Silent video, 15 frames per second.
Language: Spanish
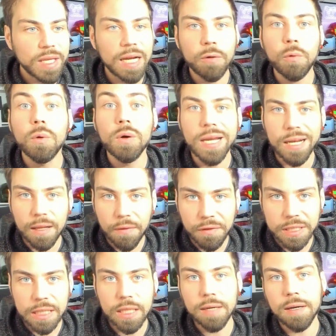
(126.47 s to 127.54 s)
el juego que
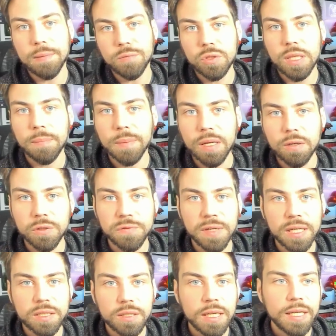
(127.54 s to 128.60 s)
necesitábamos también los
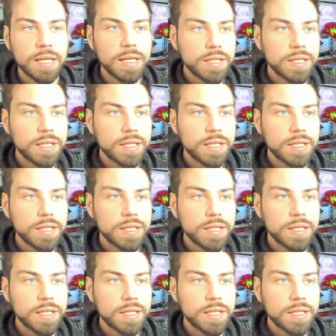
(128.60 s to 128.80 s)
fans.